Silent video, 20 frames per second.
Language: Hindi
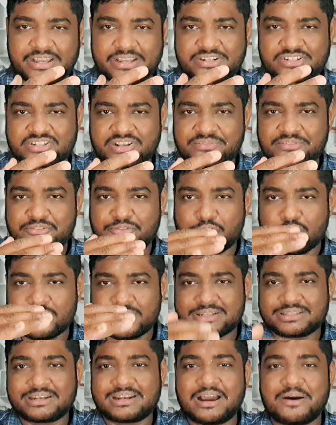इंस्टाग्राम में फॉलो
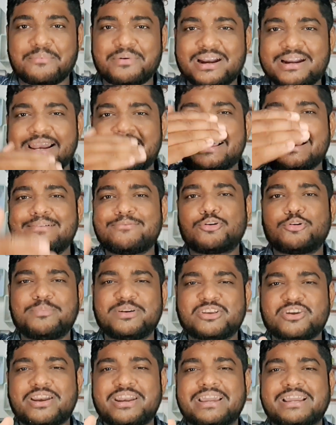कर देना हमारा टेलीग्राम ग्रुप
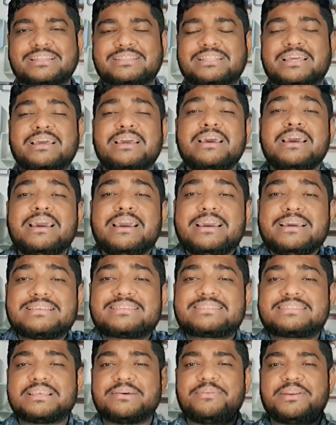में ज्वाइन नहीं कितने
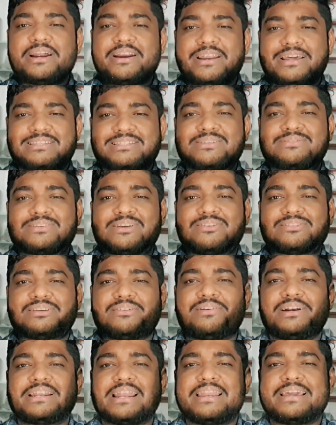इससे भी डिस्क्रिप्शन में
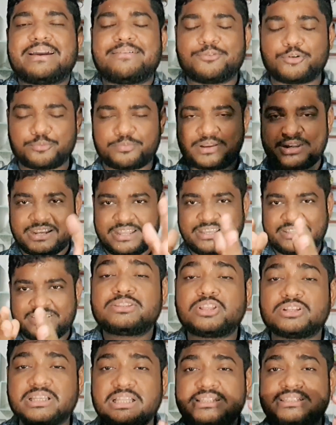हमारा टेलीग्राम ग्रुप का लिंक
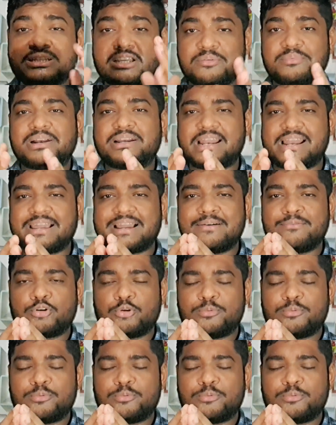दे तो जल्दी से हमारा टेलीग्राम